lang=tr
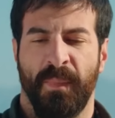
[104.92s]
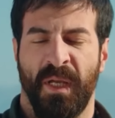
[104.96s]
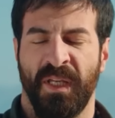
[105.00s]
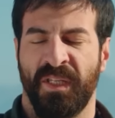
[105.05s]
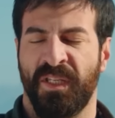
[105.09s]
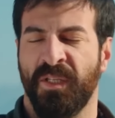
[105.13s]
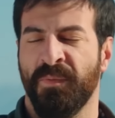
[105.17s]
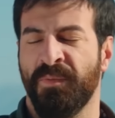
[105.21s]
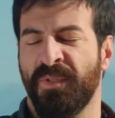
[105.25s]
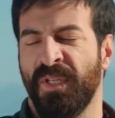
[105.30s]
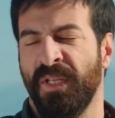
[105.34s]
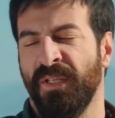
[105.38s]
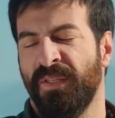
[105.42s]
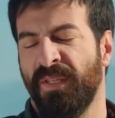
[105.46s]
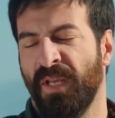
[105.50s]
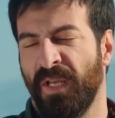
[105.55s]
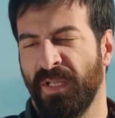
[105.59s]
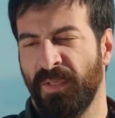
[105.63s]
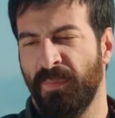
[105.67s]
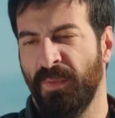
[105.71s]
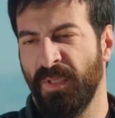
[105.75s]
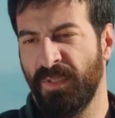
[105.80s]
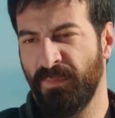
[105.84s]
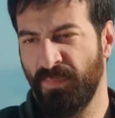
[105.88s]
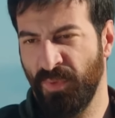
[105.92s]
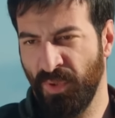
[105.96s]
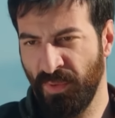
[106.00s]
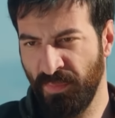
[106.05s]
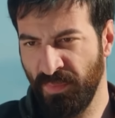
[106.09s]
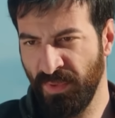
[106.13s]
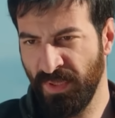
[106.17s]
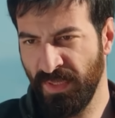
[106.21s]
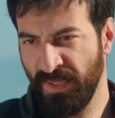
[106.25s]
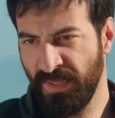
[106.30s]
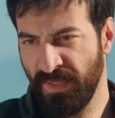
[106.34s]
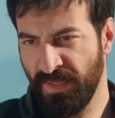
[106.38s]
Ben kimseyi takip
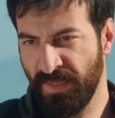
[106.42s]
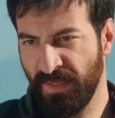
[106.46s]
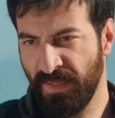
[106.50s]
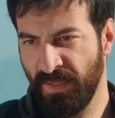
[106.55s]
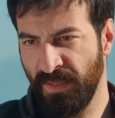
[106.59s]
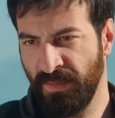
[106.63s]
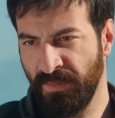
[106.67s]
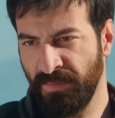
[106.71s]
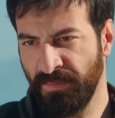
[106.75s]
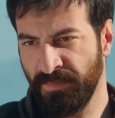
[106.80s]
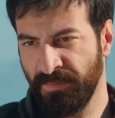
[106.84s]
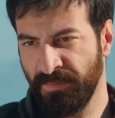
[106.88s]
etmiyorum Yıldız.